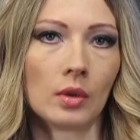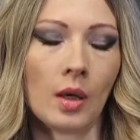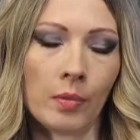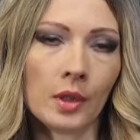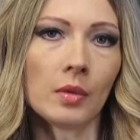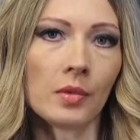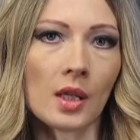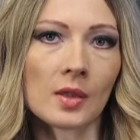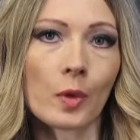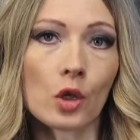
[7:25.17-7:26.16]
Об этом я
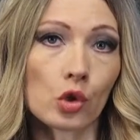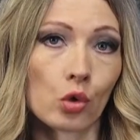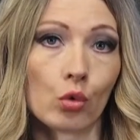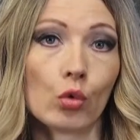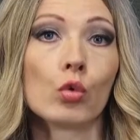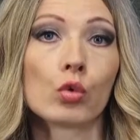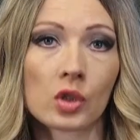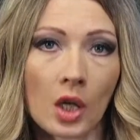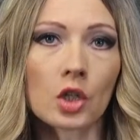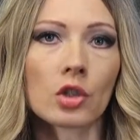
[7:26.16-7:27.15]
и спрошу у
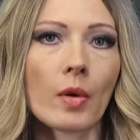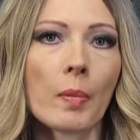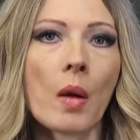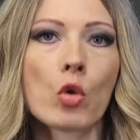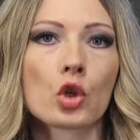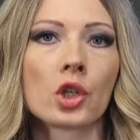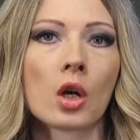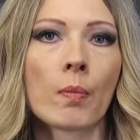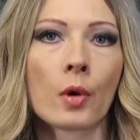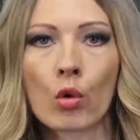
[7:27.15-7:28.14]
старшего
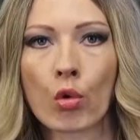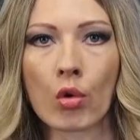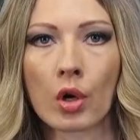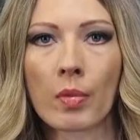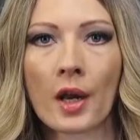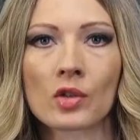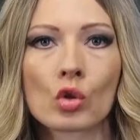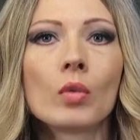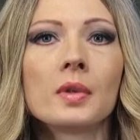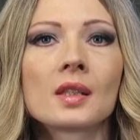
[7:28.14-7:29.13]
помощника прокурора
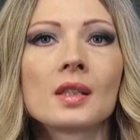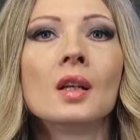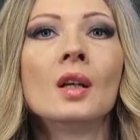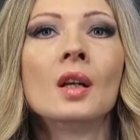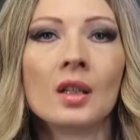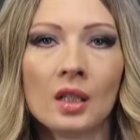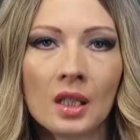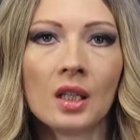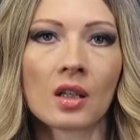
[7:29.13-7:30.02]
Брянской области Лили